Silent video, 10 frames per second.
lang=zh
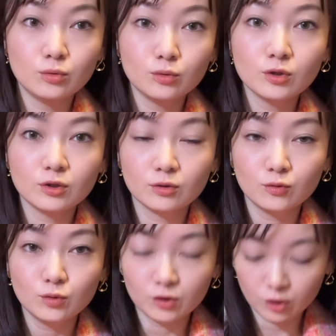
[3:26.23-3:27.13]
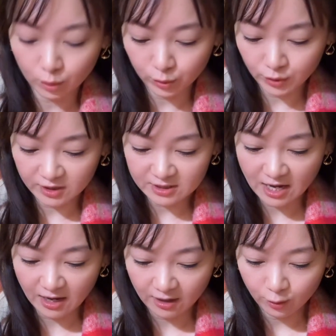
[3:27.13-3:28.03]
熨熨斗熨一
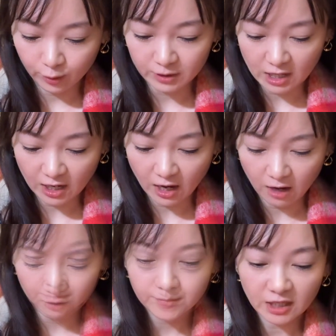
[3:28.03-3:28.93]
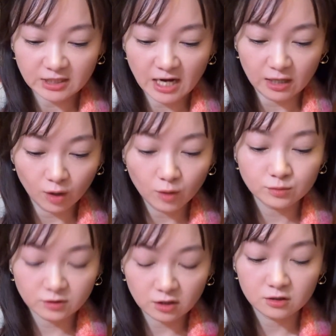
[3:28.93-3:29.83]
下会比较好。然后
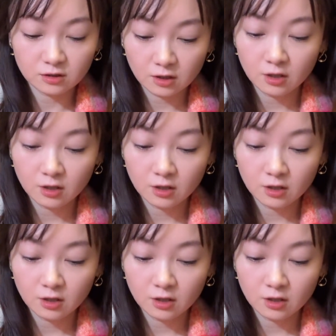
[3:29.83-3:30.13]
呢，